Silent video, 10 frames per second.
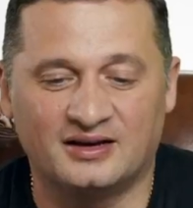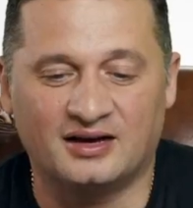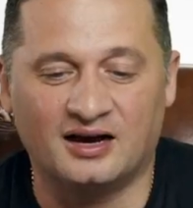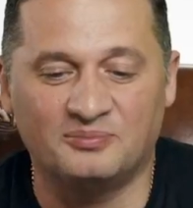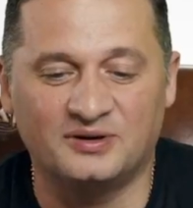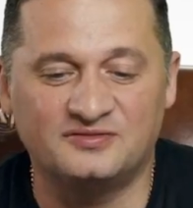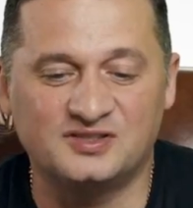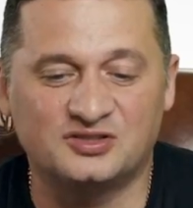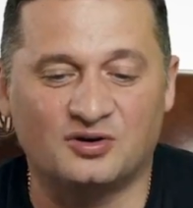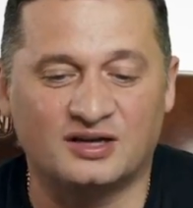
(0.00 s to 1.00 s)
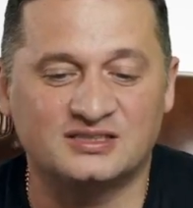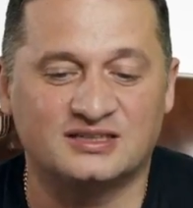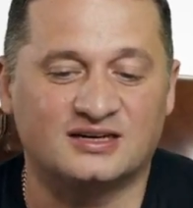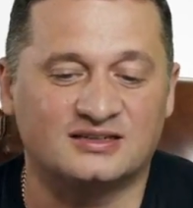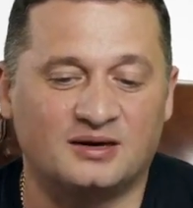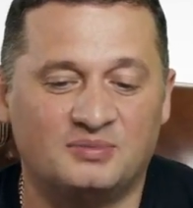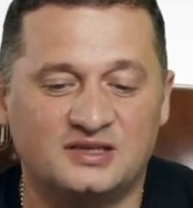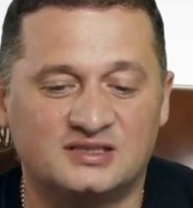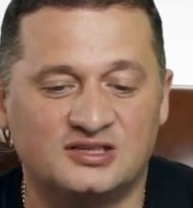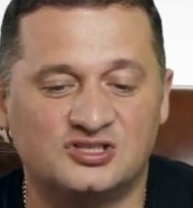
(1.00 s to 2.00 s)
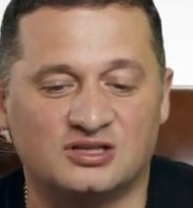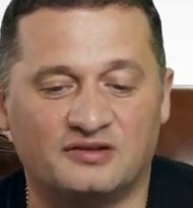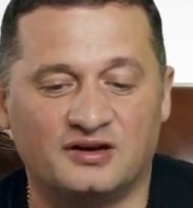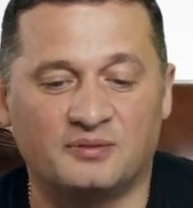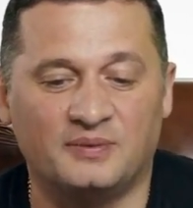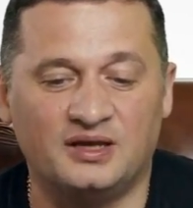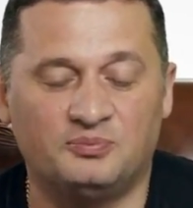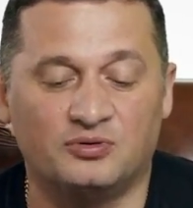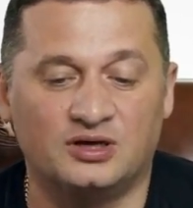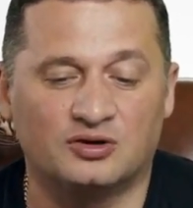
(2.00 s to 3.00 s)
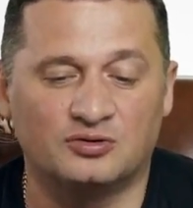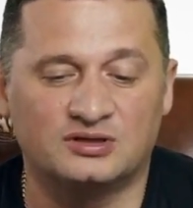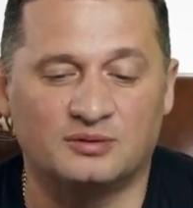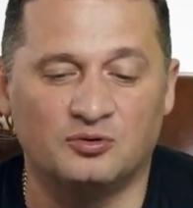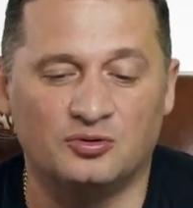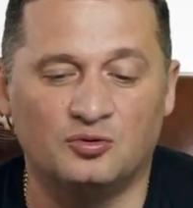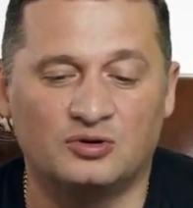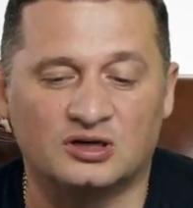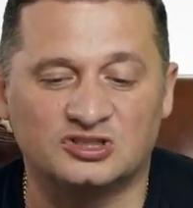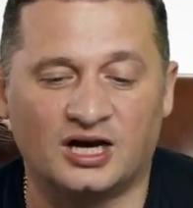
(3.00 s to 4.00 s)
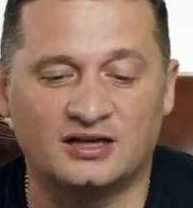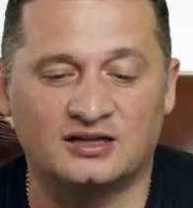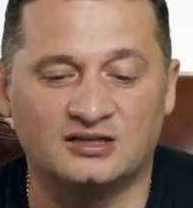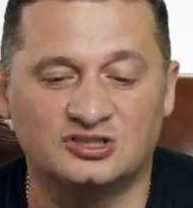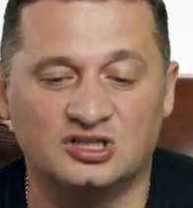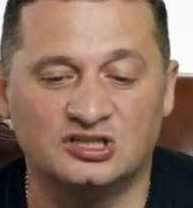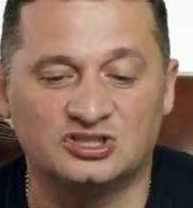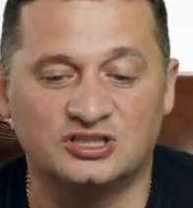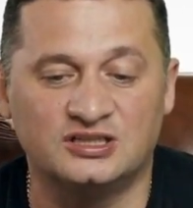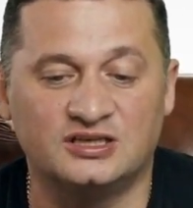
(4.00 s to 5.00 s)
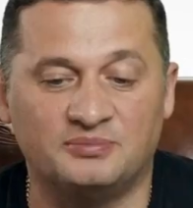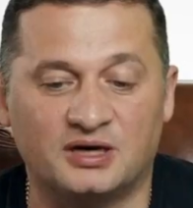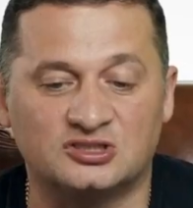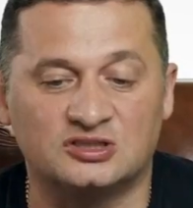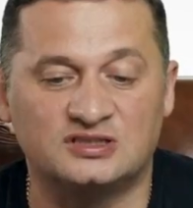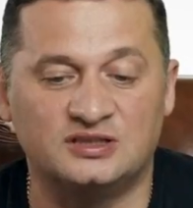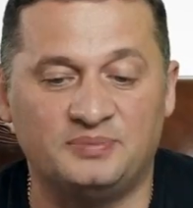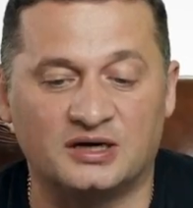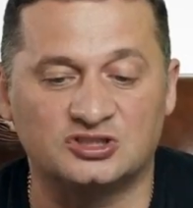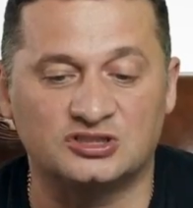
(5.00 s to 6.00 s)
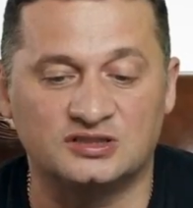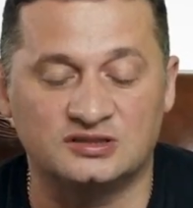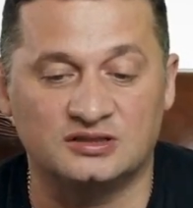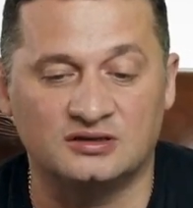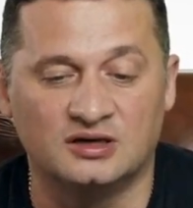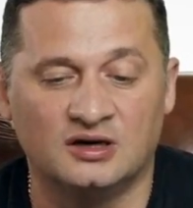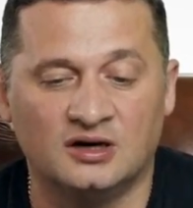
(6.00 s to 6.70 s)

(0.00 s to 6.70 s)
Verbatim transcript: Как быть в ситуации, когда близкий человек манипулирует тобой, угрожает лишить тебя, себя жизни?